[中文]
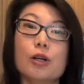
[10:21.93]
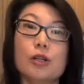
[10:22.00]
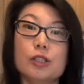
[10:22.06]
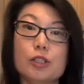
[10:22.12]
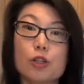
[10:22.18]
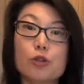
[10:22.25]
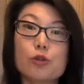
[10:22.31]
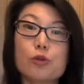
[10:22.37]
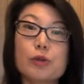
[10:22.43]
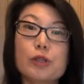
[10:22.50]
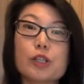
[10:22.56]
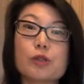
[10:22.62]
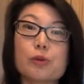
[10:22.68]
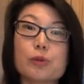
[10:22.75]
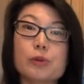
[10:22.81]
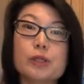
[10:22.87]
犹如一
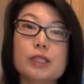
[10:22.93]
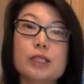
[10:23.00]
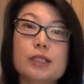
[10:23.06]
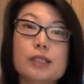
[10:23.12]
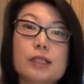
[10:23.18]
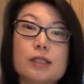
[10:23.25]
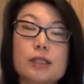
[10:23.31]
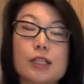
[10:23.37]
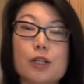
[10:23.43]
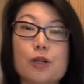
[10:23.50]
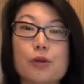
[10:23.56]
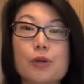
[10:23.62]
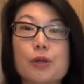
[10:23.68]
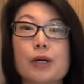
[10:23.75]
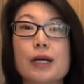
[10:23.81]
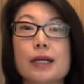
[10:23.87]
股清
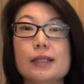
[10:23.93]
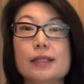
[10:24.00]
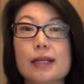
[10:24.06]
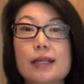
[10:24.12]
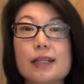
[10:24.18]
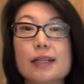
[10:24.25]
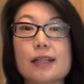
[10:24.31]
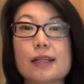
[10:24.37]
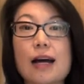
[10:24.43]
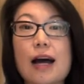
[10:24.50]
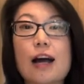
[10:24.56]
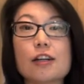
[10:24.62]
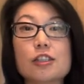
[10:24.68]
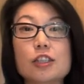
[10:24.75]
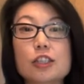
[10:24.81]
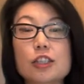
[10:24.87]
流，引领了
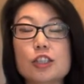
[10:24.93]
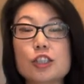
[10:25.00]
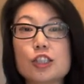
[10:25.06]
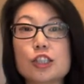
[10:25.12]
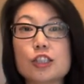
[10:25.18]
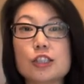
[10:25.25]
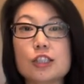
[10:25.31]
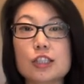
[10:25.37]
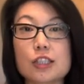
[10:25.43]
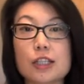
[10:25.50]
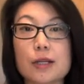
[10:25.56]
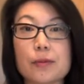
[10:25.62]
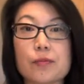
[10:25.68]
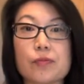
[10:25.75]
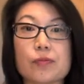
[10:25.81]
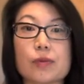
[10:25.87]
二十一世
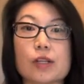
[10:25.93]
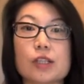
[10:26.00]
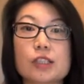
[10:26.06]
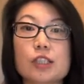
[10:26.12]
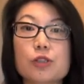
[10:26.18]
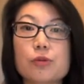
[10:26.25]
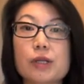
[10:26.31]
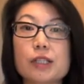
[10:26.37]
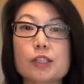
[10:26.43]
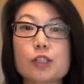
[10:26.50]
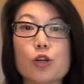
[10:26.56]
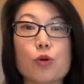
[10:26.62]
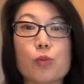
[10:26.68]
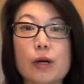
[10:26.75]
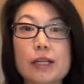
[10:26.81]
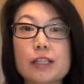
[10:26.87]
纪鸡尾酒
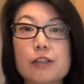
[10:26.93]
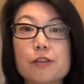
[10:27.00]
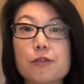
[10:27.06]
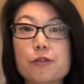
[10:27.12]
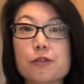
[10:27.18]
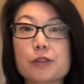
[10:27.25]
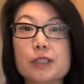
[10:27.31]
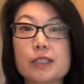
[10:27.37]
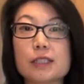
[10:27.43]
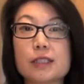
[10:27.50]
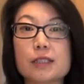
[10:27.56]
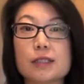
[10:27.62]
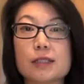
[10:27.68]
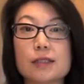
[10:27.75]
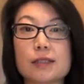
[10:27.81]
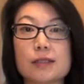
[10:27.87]
文艺复
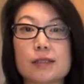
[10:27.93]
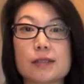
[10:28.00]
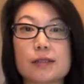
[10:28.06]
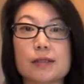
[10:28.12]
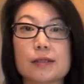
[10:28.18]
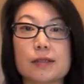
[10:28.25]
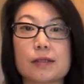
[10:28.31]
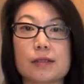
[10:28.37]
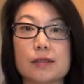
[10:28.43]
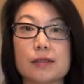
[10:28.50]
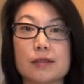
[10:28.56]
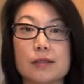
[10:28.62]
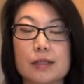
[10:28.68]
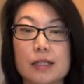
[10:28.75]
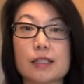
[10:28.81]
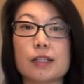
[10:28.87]
兴
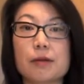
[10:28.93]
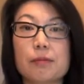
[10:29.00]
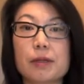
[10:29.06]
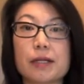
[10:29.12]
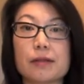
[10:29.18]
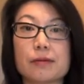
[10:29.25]
的革命。